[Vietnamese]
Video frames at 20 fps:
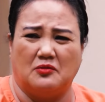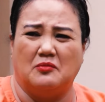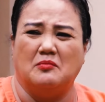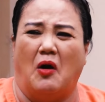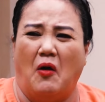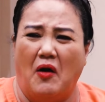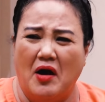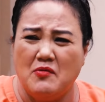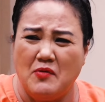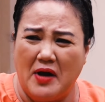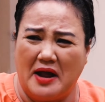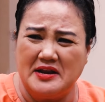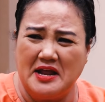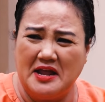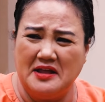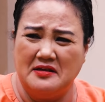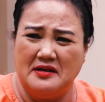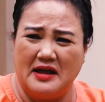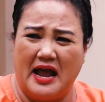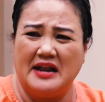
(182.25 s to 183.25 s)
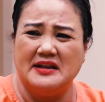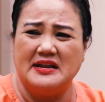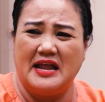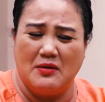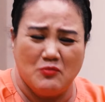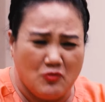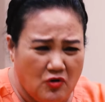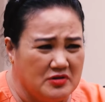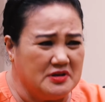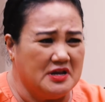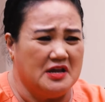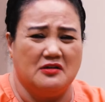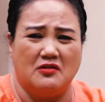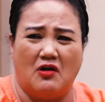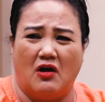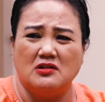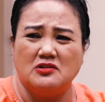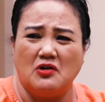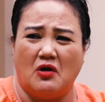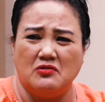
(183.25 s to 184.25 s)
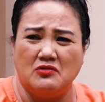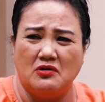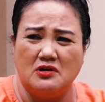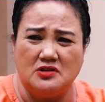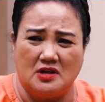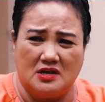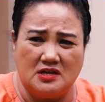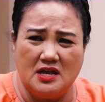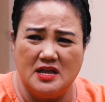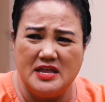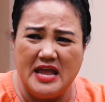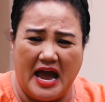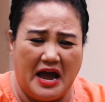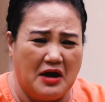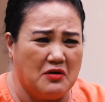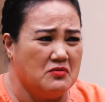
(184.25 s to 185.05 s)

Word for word: bỏ qua đi anh em có gì nhỏ to nói chuyện với nhau